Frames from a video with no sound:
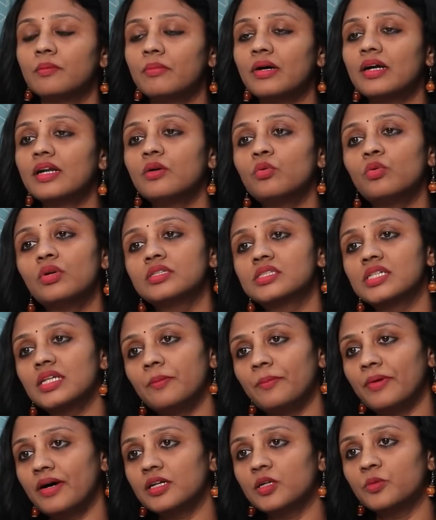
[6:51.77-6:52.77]
மன
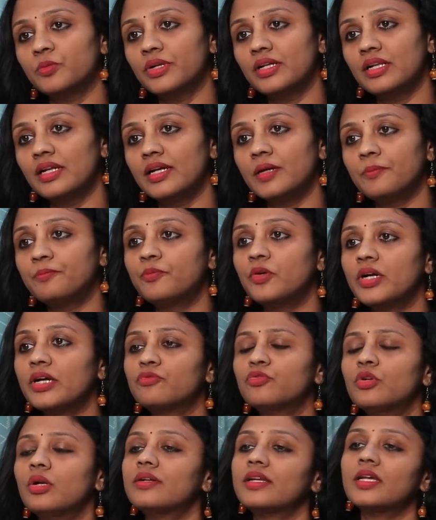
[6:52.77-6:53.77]
உளைச்சலை பார்க்க முடியல எப்போ
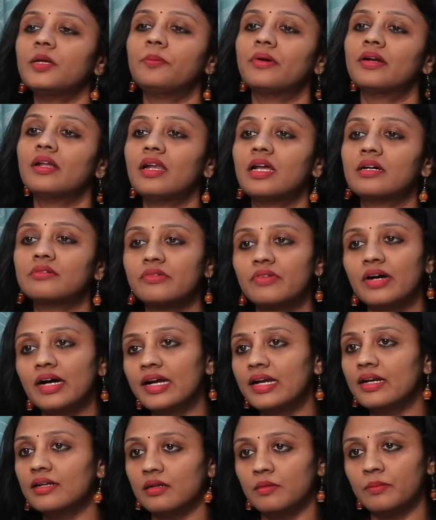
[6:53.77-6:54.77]
எவ்வளோ ட்ரை பண்ணாலும் அவன்
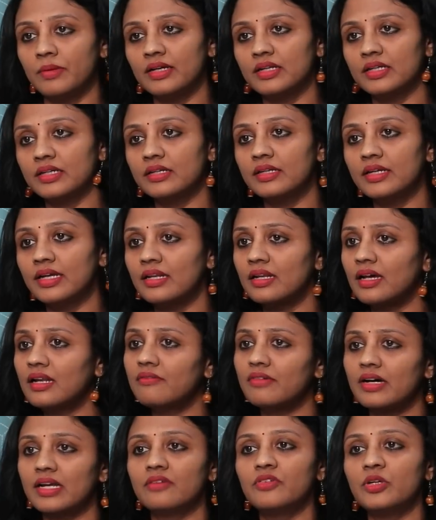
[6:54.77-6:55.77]
வாங்கிடுறான் மார்க்கு
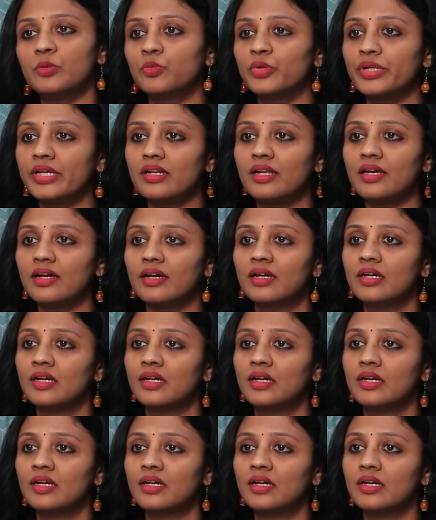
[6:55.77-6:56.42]
என்னால் வரவே முடியல